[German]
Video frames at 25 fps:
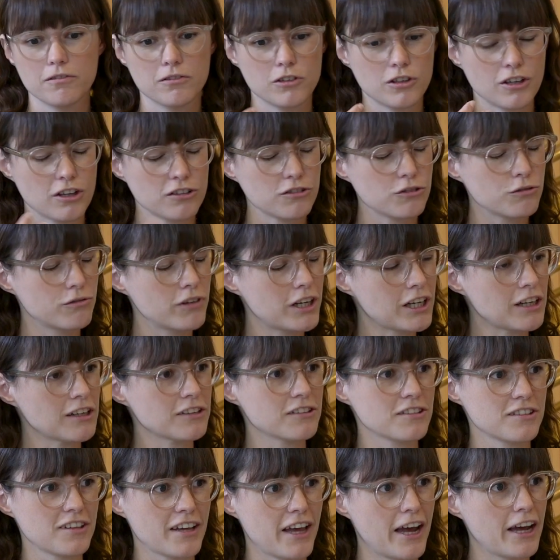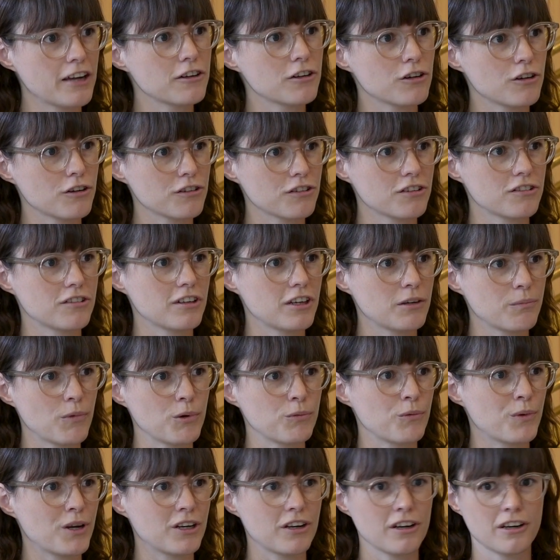dass du wirklich Zeit hast, dem
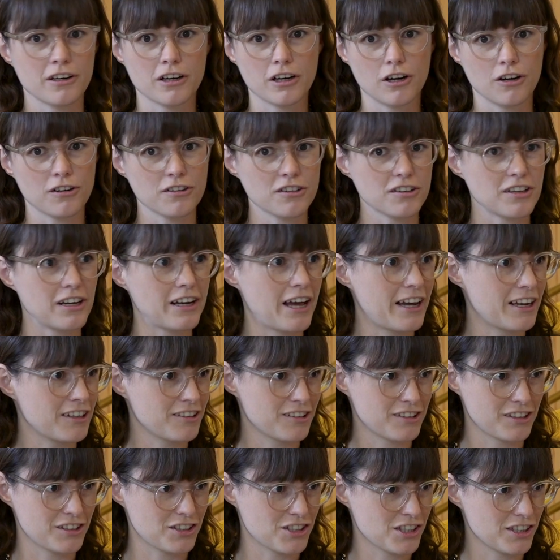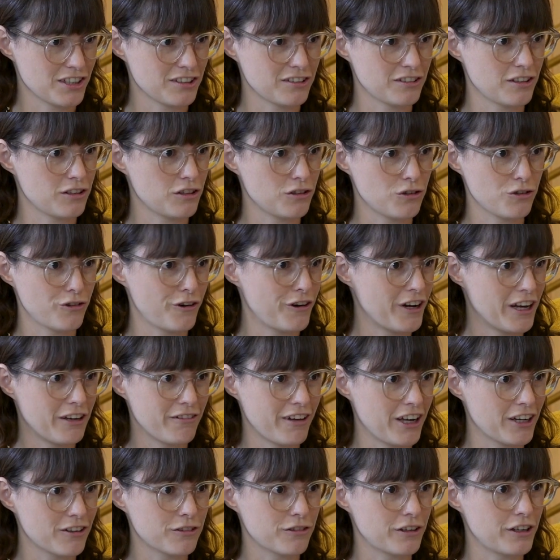einmal deine ganze Leidensgeschichte, die du
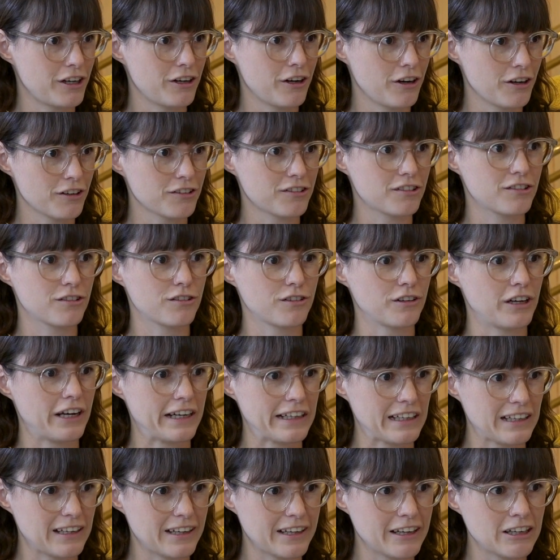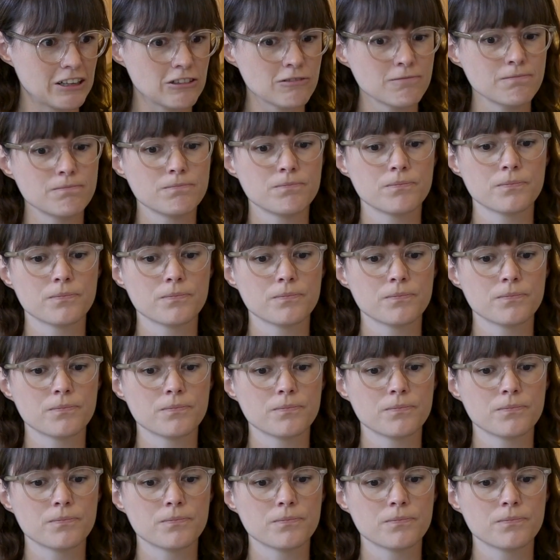eventuell mhm. hast, zu erklären.